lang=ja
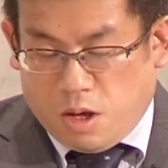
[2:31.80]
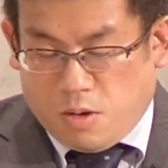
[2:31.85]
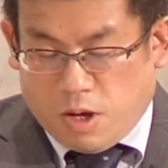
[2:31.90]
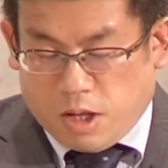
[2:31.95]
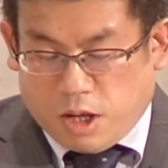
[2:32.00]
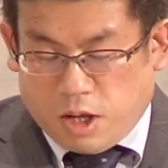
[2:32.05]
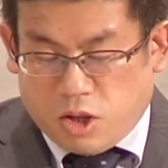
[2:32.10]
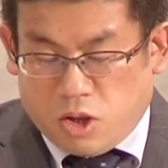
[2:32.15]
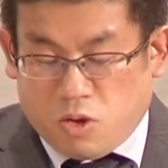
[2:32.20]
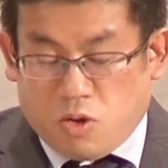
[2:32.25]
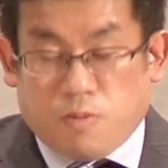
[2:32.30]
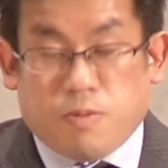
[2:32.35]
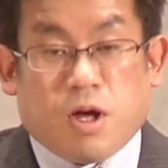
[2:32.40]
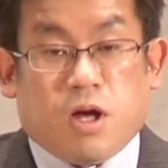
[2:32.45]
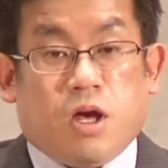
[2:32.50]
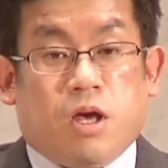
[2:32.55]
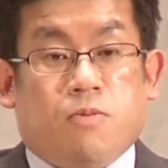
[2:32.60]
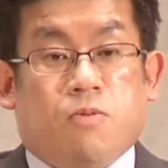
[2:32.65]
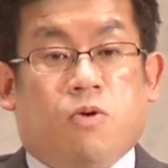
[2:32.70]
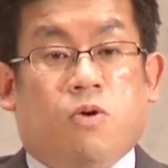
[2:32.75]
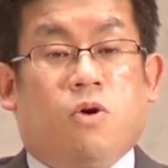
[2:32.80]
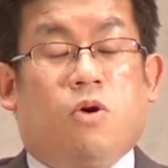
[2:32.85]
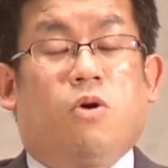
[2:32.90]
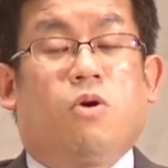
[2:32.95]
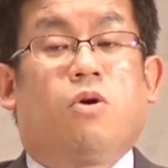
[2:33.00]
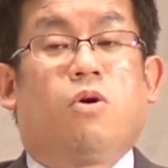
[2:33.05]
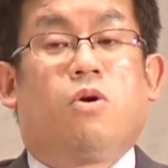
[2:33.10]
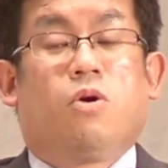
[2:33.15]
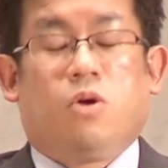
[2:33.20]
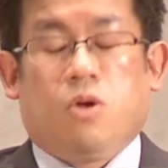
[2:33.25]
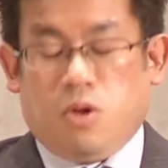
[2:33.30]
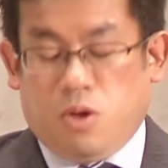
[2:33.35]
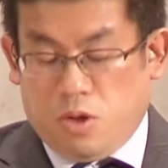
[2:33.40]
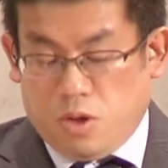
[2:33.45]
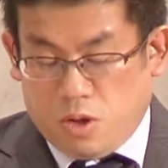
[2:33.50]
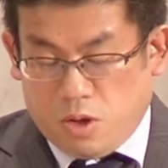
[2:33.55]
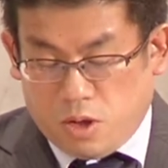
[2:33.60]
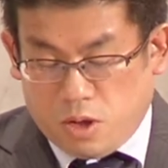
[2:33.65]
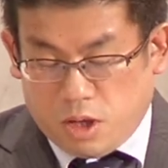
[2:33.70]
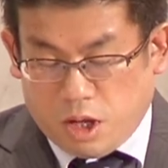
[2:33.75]
私の場合も
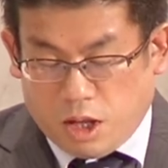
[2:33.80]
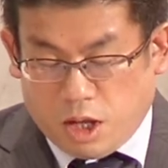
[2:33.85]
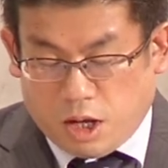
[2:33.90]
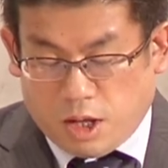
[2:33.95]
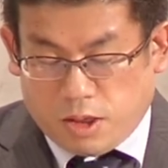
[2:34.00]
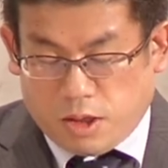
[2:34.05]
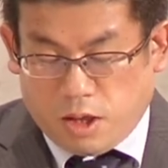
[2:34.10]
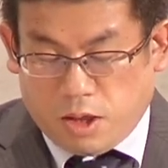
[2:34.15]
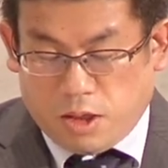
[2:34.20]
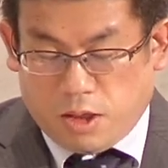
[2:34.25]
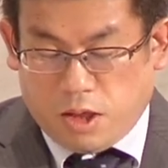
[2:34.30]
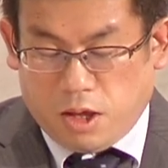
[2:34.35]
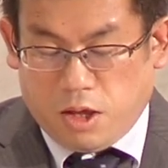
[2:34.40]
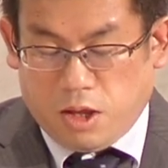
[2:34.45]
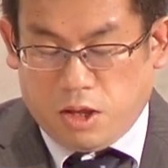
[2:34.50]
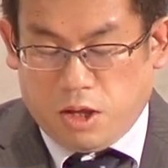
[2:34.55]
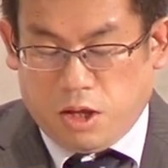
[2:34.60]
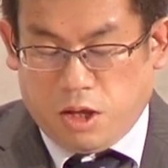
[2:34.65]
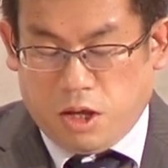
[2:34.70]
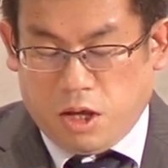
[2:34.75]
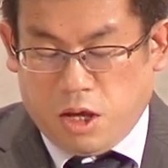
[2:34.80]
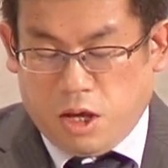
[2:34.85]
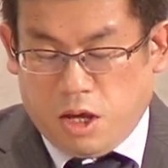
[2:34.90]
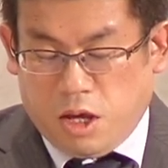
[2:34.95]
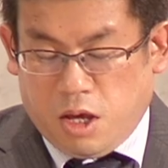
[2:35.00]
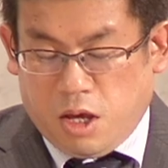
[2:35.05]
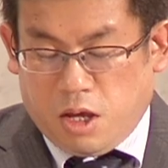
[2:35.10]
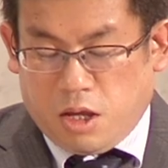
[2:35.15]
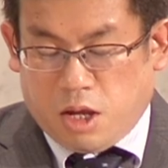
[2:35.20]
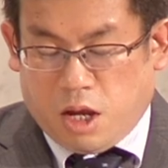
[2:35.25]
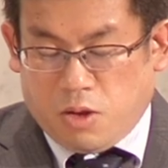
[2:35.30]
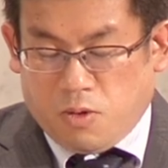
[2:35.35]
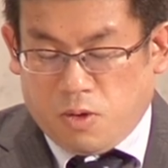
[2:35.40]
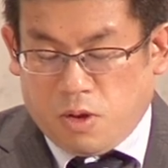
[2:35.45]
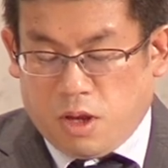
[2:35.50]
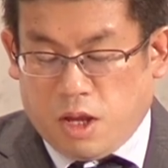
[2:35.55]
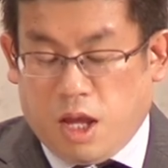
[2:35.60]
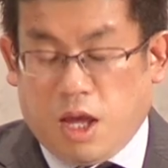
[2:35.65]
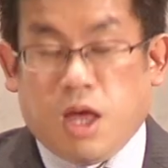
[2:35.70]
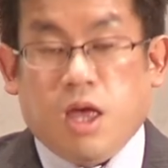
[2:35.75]
田中先生に頼
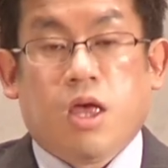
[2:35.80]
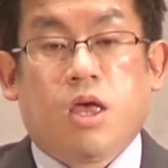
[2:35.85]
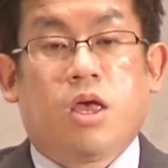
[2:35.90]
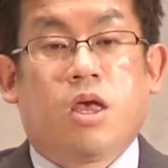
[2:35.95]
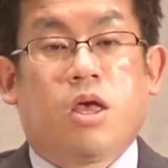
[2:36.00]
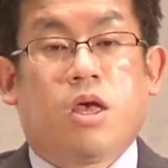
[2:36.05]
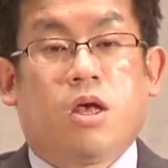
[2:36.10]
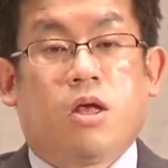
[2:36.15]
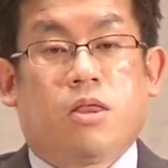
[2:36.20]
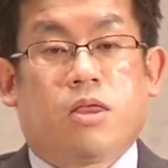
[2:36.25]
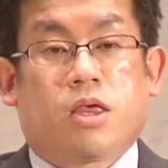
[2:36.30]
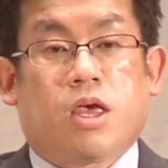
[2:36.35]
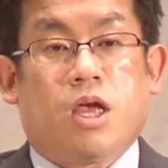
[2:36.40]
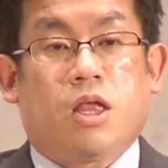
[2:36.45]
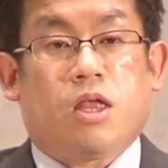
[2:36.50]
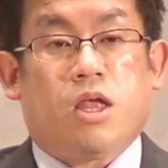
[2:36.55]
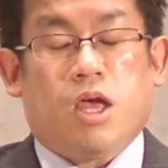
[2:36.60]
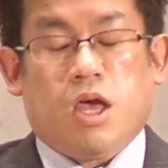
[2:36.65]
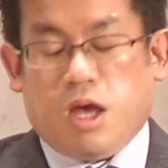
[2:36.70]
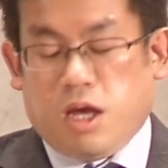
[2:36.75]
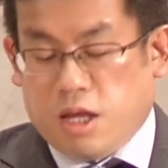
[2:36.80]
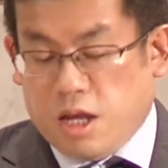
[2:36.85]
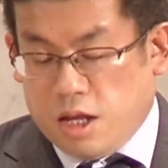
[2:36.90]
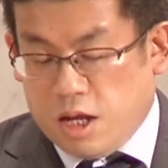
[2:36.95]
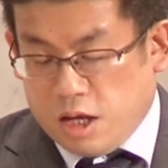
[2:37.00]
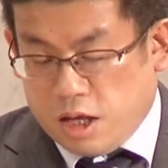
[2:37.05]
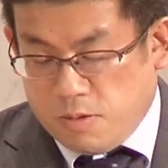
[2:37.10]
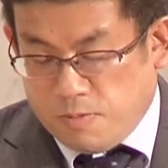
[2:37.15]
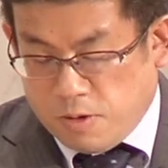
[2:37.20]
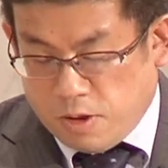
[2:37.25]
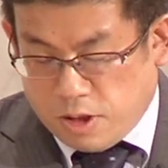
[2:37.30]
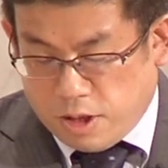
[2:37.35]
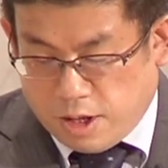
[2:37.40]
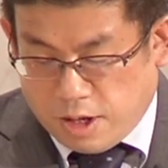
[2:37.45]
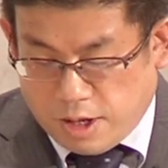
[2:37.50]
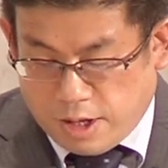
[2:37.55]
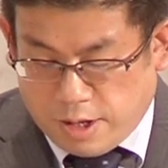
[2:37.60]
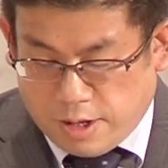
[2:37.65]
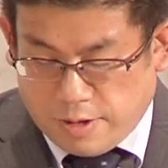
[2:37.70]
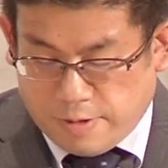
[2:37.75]
んでつけていただきまし
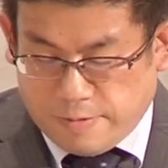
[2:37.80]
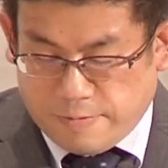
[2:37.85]
た。